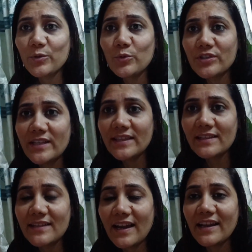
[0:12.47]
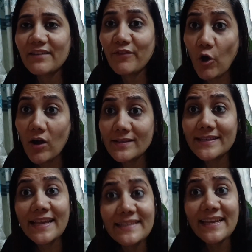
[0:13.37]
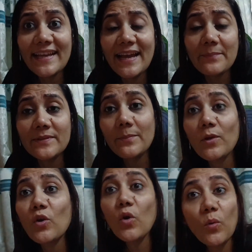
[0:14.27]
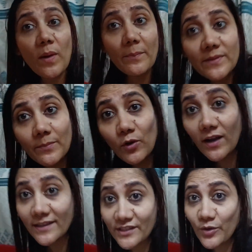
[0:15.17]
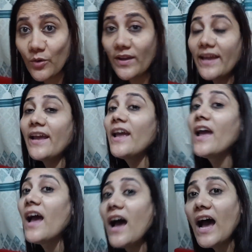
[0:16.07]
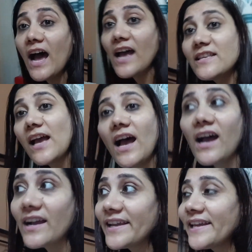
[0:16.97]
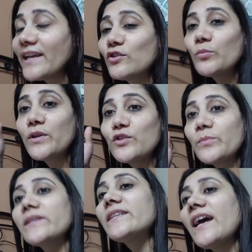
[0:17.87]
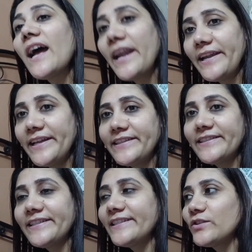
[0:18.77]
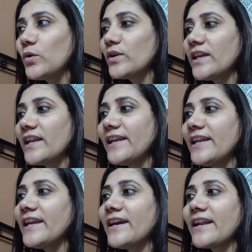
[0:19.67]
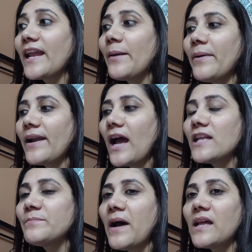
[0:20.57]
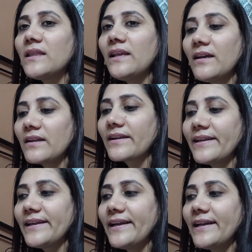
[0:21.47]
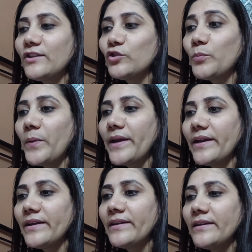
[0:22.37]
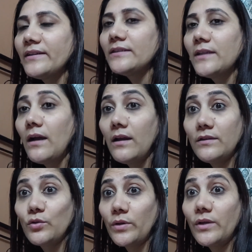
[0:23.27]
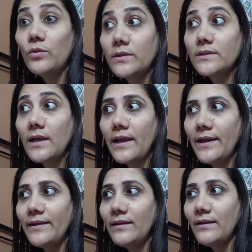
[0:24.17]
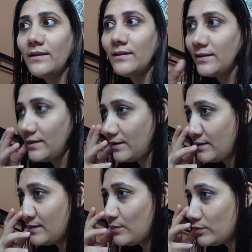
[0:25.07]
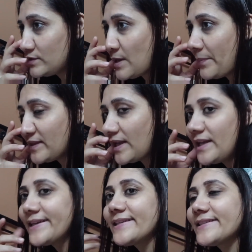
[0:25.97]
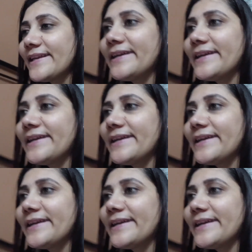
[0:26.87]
टू शीतल चांडक ब्लॉग्स कैसे हैं आप सब लोग होप आप सब लोग अच्छे होंगे आज आ गई है सुबह सुबह से आंटी जी जो कि क्लीनिंग कर रही है बट आज बात नहीं कर रही है आज चुप है आज थोड़ी गुस्सा है गुस्सा पता नहीं किससे